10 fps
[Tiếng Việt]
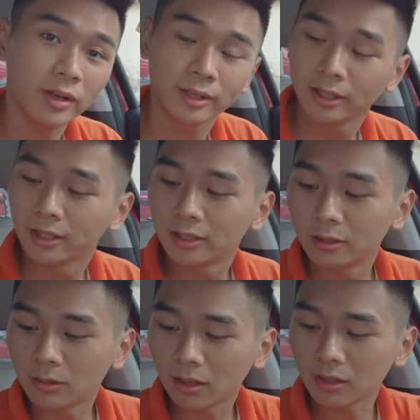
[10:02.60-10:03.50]
ấy,
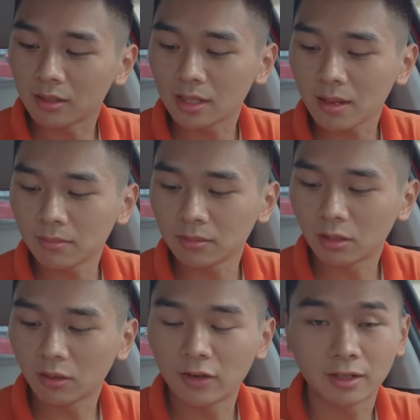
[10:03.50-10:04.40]
thì chúng ta có thể xem
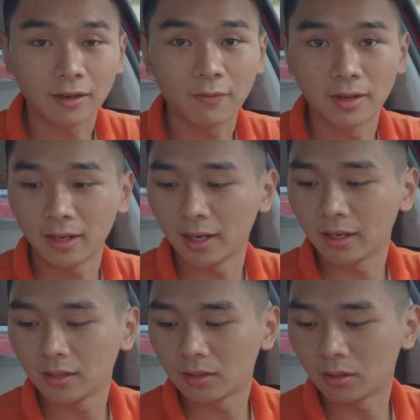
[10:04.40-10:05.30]
trong cái phần thành phần này
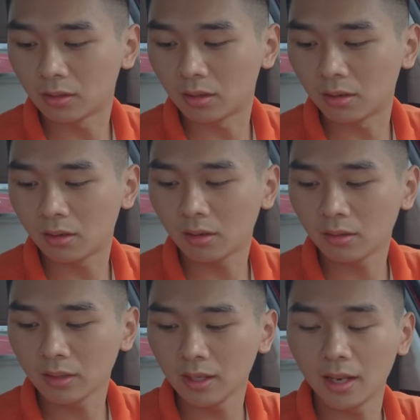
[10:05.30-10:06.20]
nó
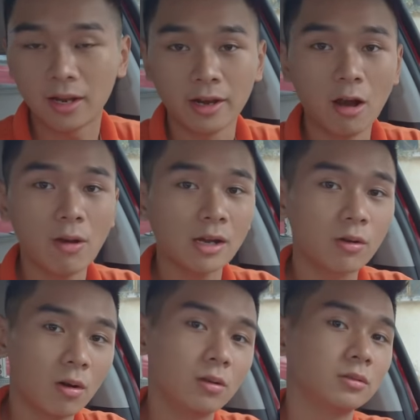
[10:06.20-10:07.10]
có ghi là no
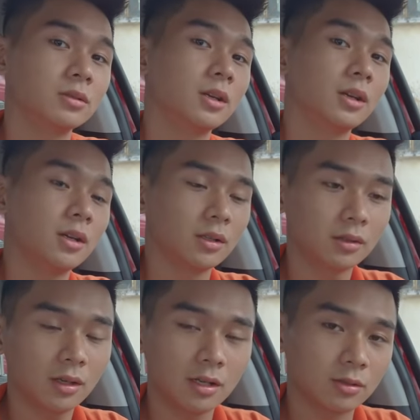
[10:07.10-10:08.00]
alcohol.
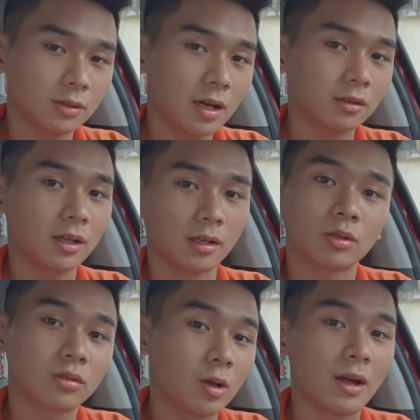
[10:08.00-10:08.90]
tức là chúng ta có thể
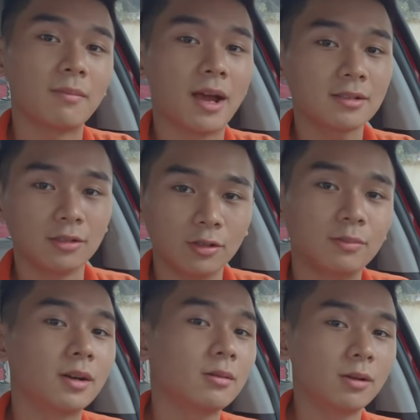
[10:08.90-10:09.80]
thoải mái sử
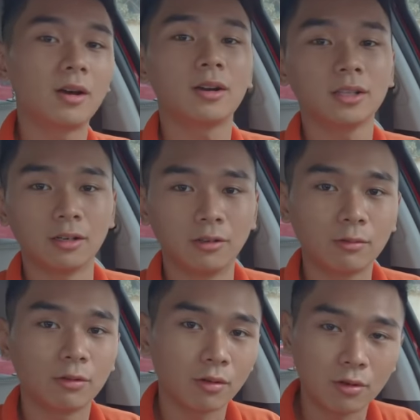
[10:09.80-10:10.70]
dụng mà không lo hơi thở
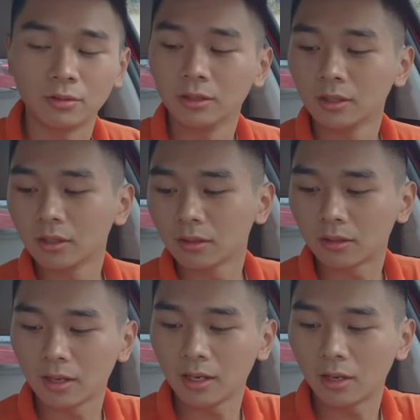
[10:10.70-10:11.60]
nồng độ cồn.
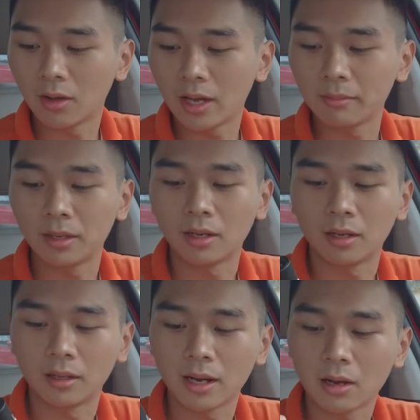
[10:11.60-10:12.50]
Còn đây là loại
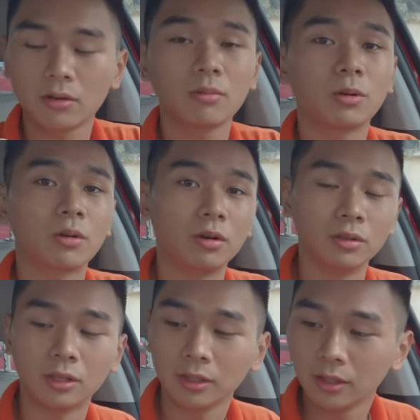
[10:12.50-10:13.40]
mà đã có nồng độ
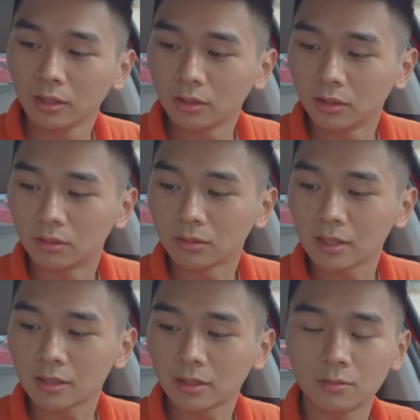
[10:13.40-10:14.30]
cồn rồi thì chúng
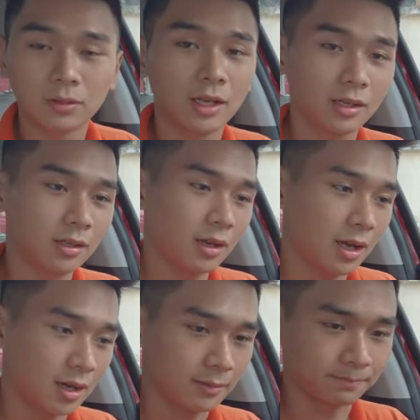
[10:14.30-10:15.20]
ta sẽ không nên
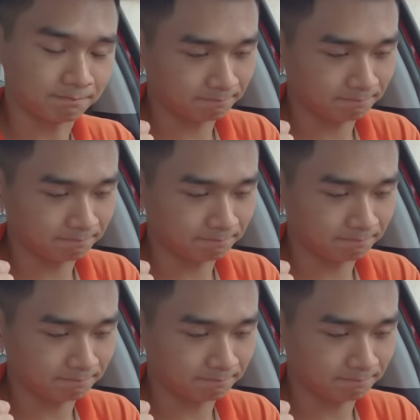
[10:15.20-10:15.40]
là